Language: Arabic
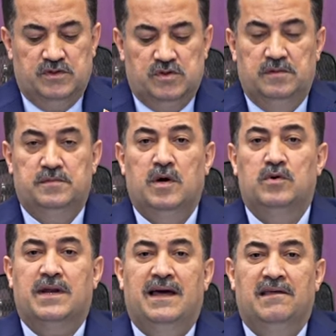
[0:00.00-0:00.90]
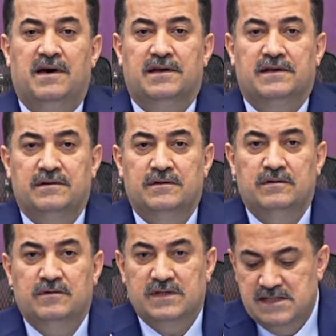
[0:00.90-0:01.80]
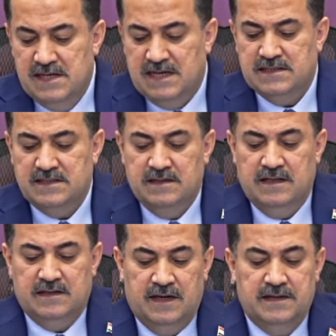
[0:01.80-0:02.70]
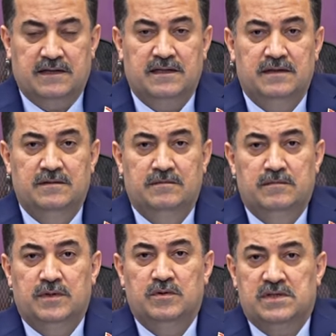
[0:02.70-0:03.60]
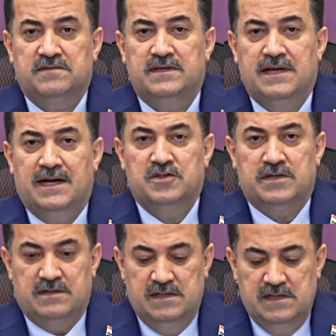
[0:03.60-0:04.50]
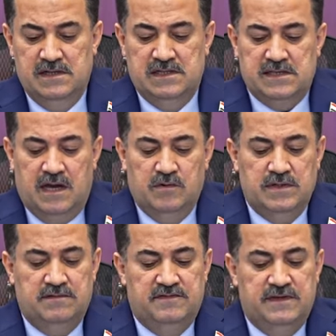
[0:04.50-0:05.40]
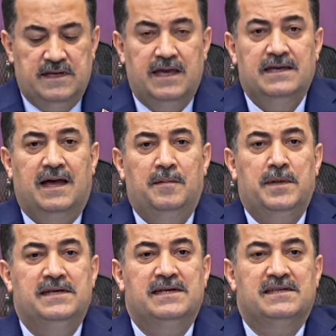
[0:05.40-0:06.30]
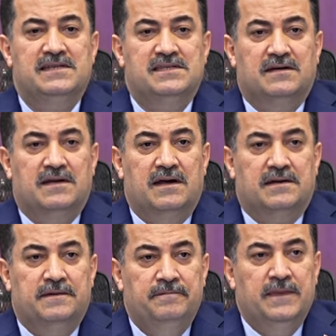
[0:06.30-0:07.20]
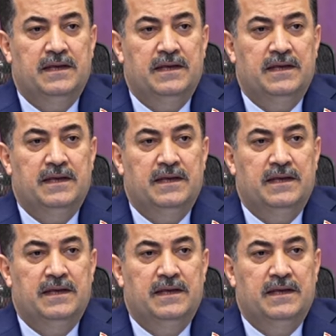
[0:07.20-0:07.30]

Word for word: صلب دوره الحضاري والسياسي التاريخي بوصفه حجر زاوية في أي عملية استقرار